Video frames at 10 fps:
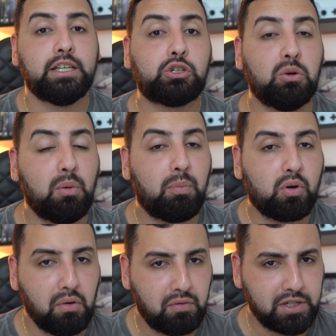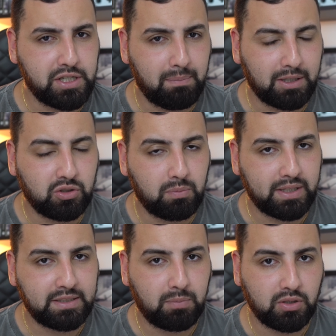E como o Pocophone já passou por
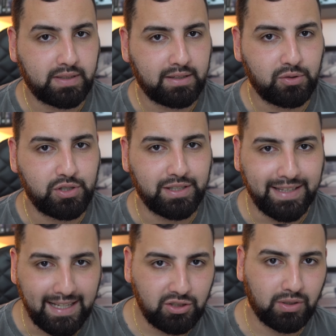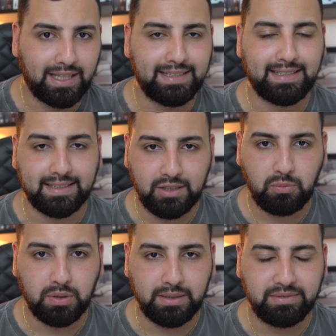esse processo de
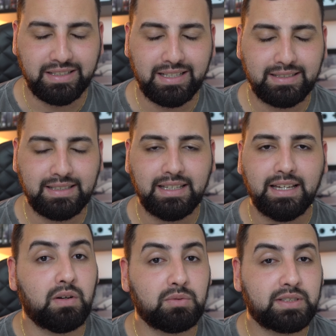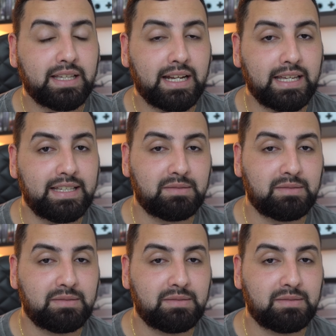nacionalização, podemos dizer assim, vamos ter aí